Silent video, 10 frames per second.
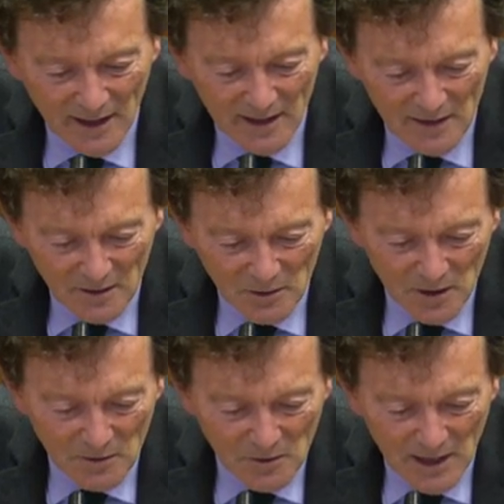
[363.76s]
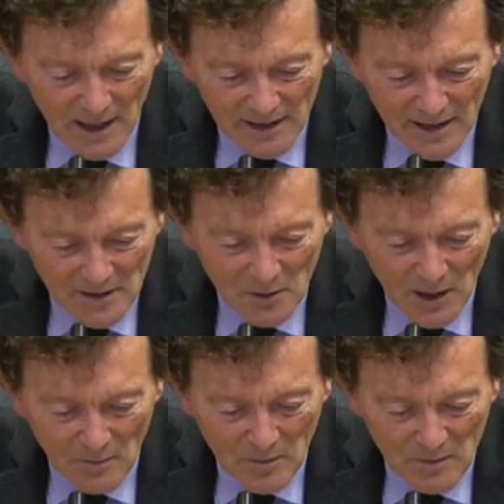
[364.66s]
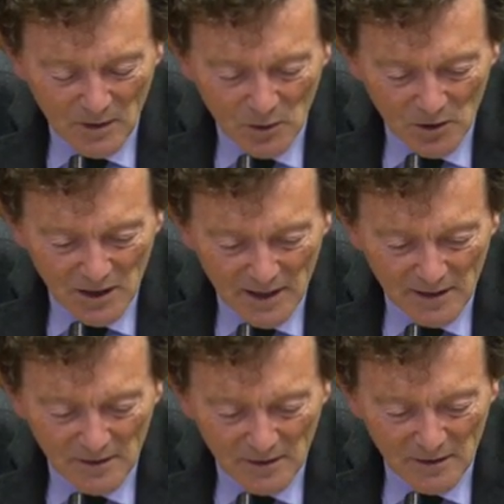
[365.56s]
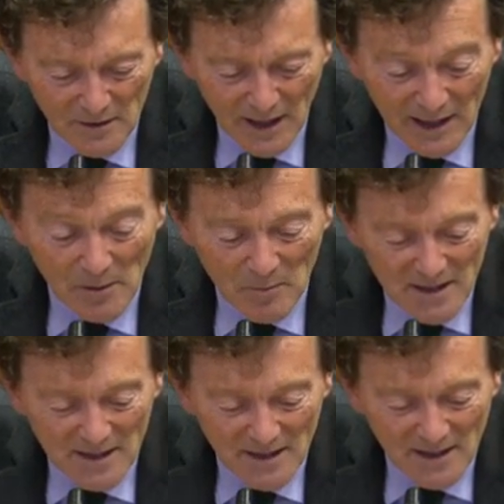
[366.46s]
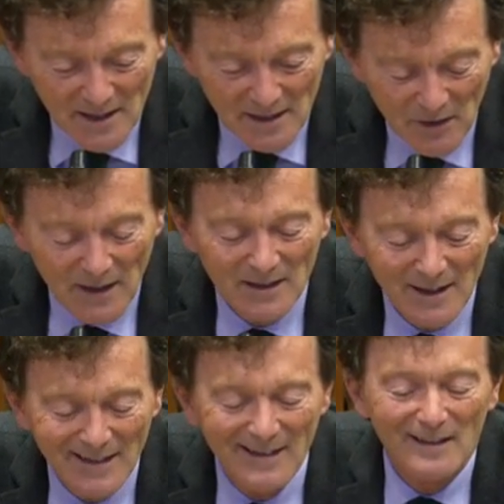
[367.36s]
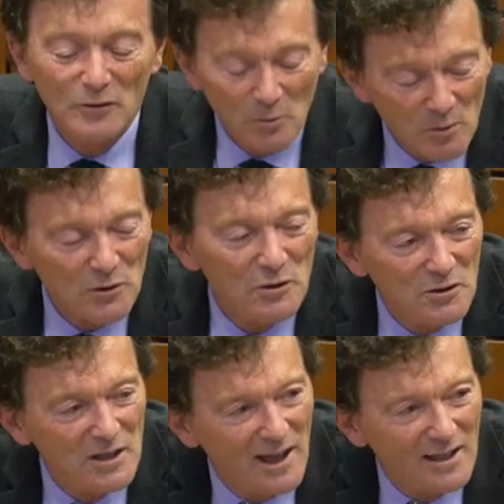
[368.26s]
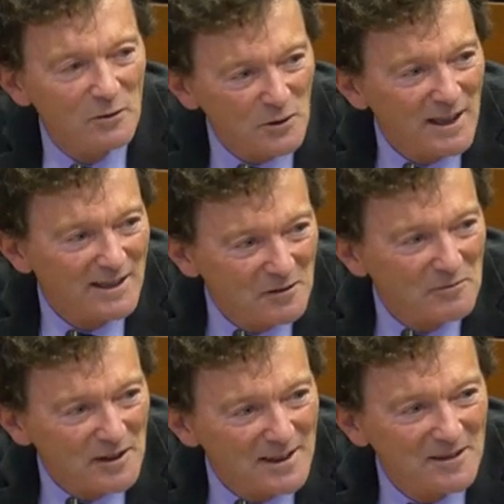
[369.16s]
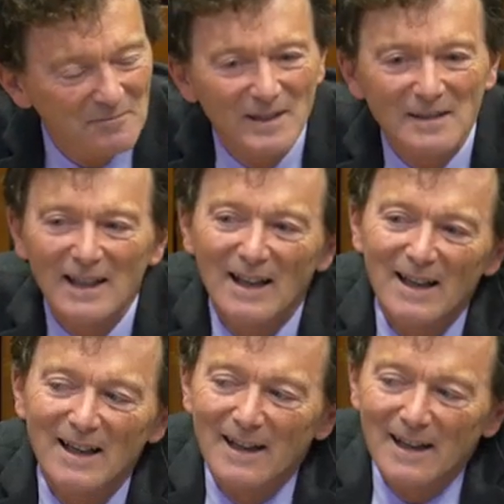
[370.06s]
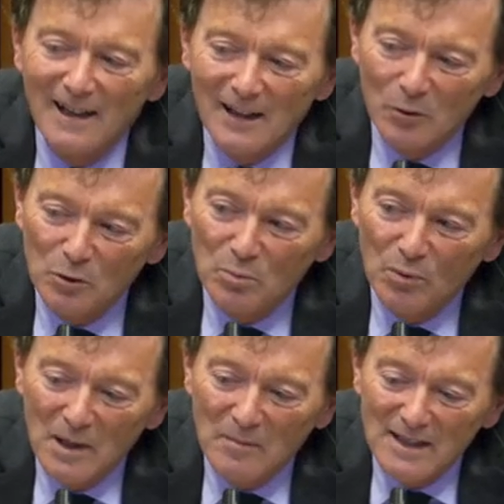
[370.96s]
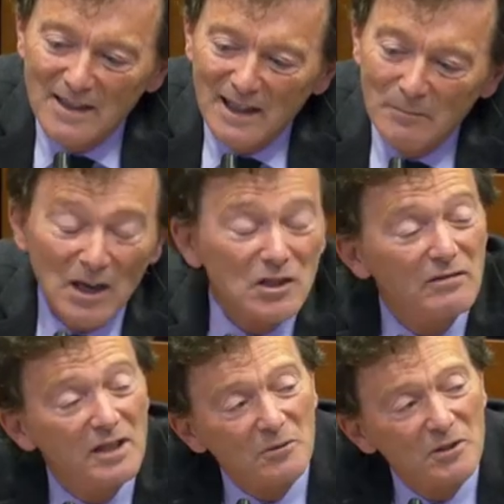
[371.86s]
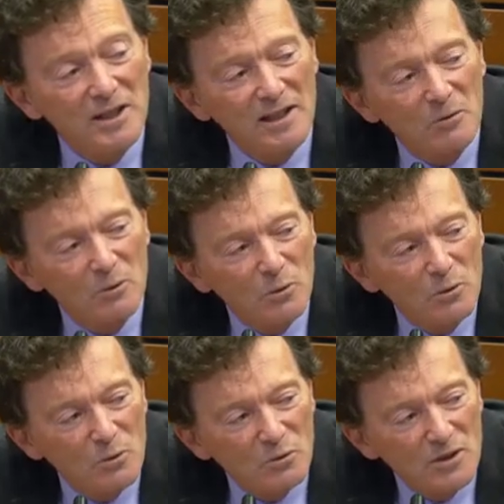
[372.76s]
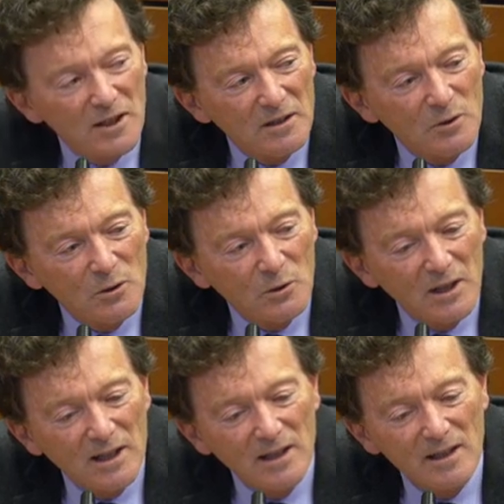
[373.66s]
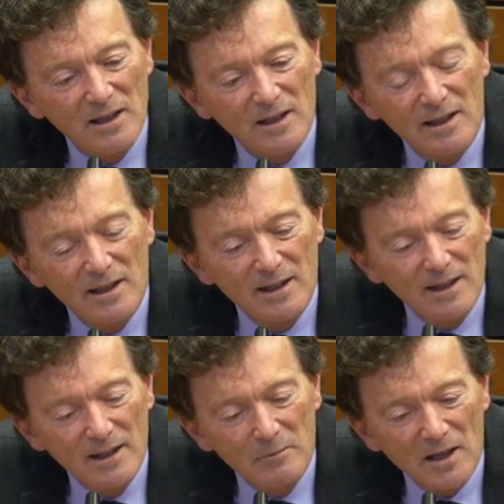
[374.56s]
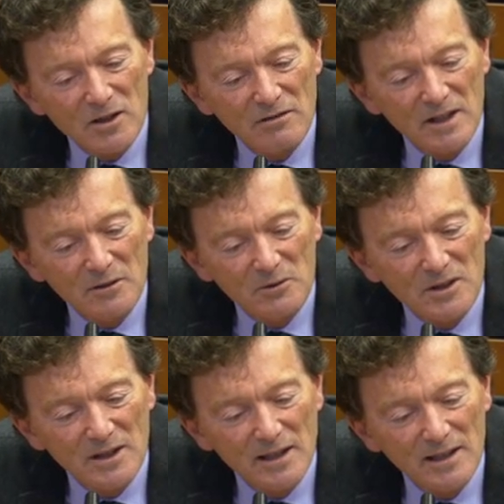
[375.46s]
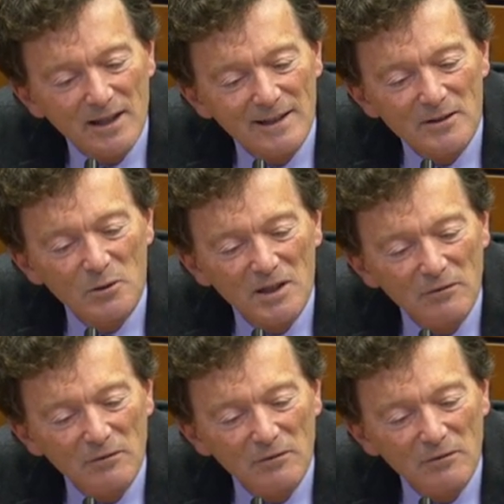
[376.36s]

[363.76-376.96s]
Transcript: très intéressant d'étudier la dette sur le côté euh, incapacité, enfin, demande sociale de dette, en fait. L'autre point, bah, c'est les marchés financiers. On, constate que quand les, marchés financiers,